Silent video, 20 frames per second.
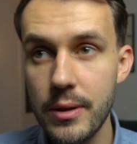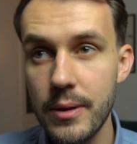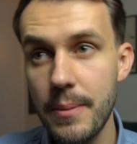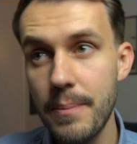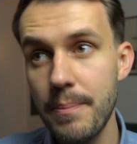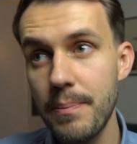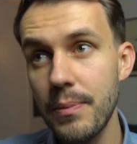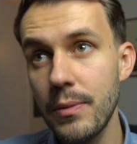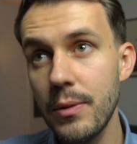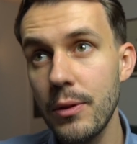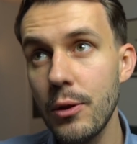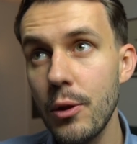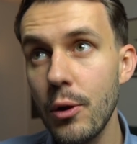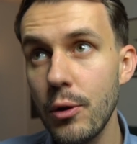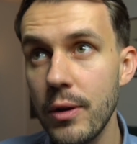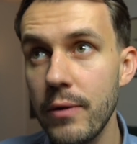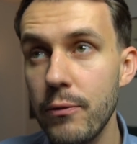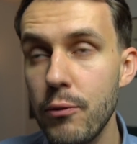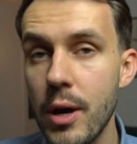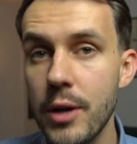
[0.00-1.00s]
E,
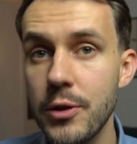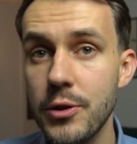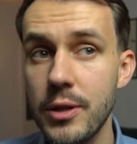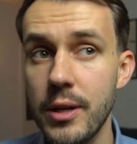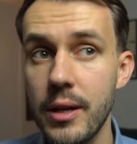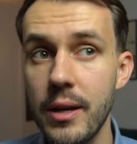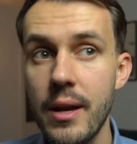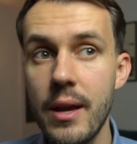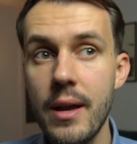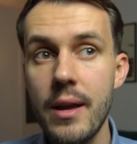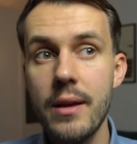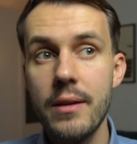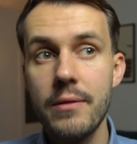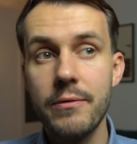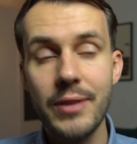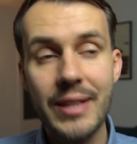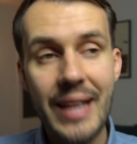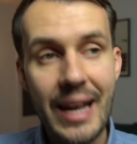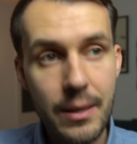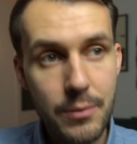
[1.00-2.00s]
no i właśnie,
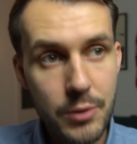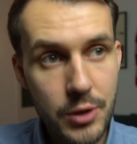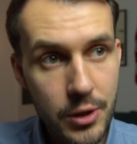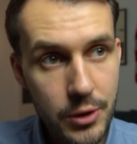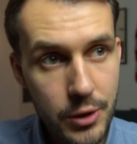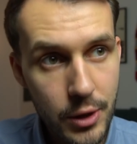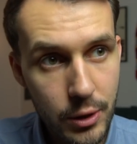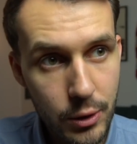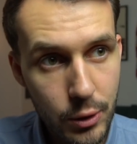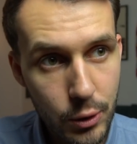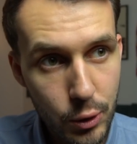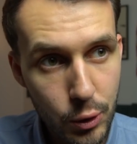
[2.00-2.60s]
wydaje mi się, że